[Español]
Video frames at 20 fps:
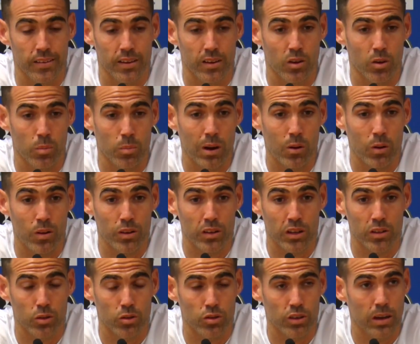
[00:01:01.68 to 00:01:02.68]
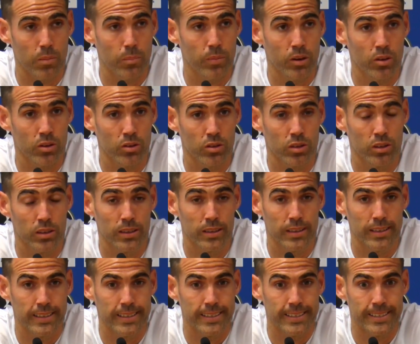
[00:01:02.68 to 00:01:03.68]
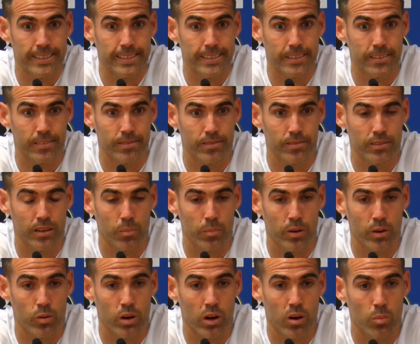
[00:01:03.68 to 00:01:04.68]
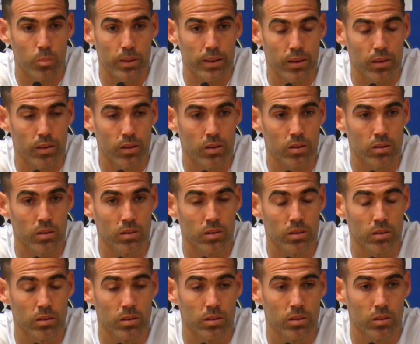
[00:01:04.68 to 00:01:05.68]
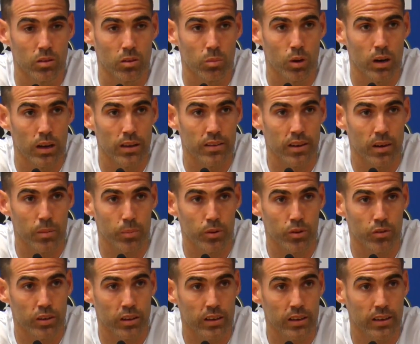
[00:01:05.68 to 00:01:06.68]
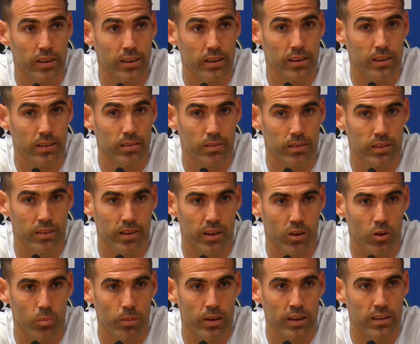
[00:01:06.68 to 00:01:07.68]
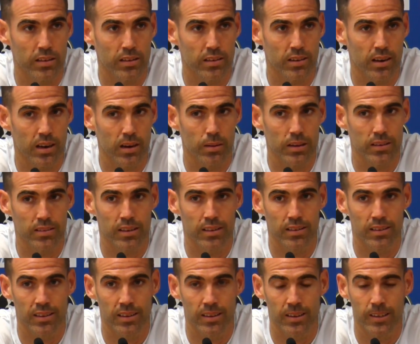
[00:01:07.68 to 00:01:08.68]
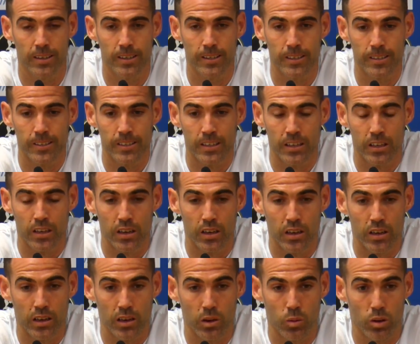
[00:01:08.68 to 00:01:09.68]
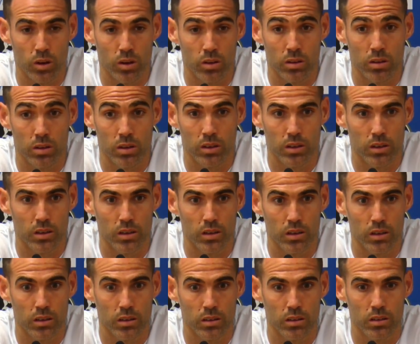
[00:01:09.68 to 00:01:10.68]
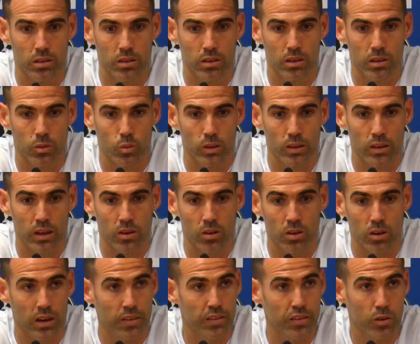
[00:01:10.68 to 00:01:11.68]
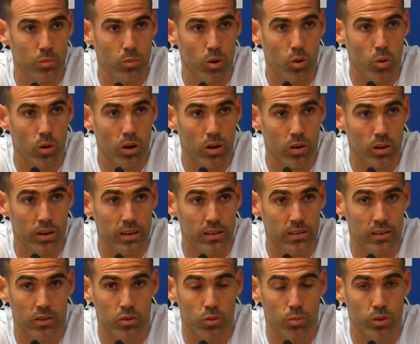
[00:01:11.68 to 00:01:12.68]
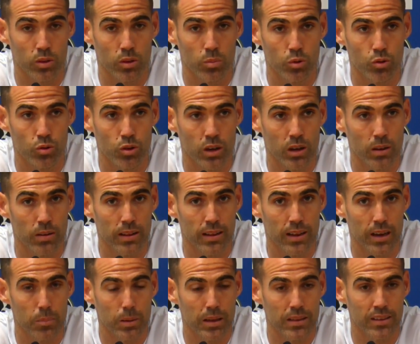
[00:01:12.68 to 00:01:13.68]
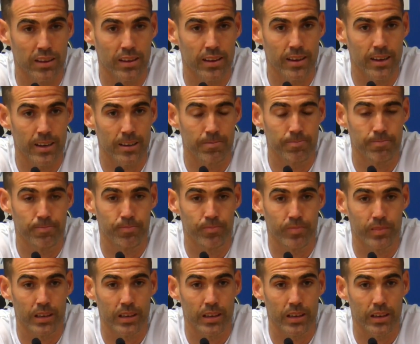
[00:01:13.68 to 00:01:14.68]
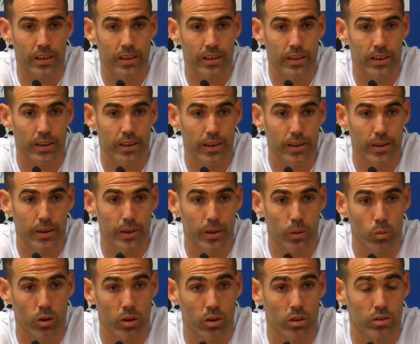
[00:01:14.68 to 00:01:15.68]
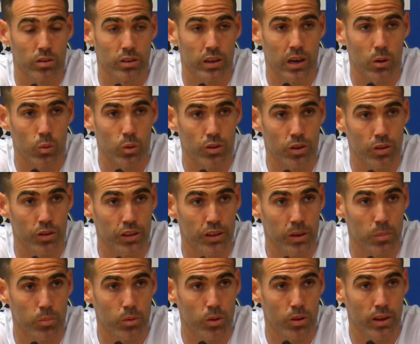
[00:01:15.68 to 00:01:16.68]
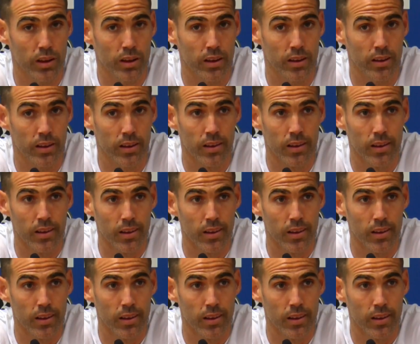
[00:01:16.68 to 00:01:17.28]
ser normal cuando hay tantos cambios. Eh, también una competición como la Champions que, entre comillas, distrae bastante. Y bueno, eh, cuenta con grandísimos jugadores, ha subido mucho el nivel de la plantilla y, bueno, será cuestión de tiempo de,